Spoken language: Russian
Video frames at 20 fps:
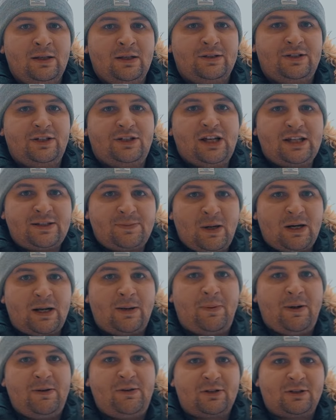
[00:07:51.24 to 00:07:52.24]
Сейчас
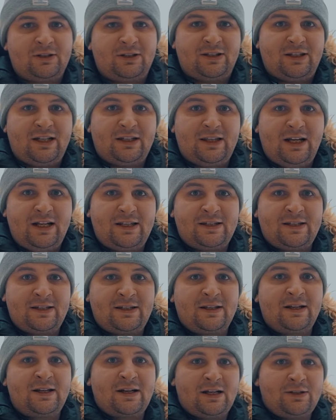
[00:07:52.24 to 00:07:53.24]
марка повернута на
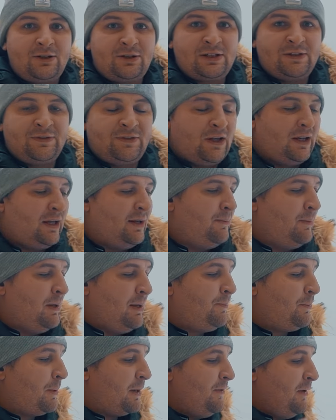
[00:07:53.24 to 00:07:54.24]
30 градусов, и
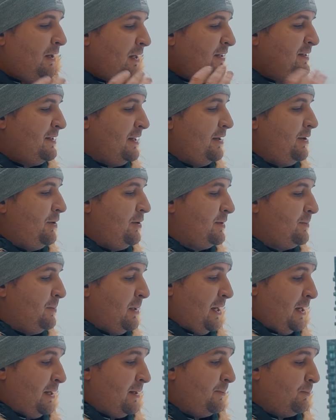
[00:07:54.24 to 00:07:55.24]
мы провели серию
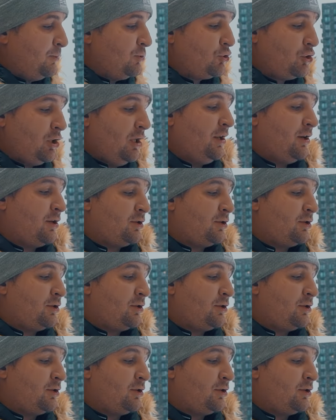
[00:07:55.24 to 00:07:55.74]
измерений. Получили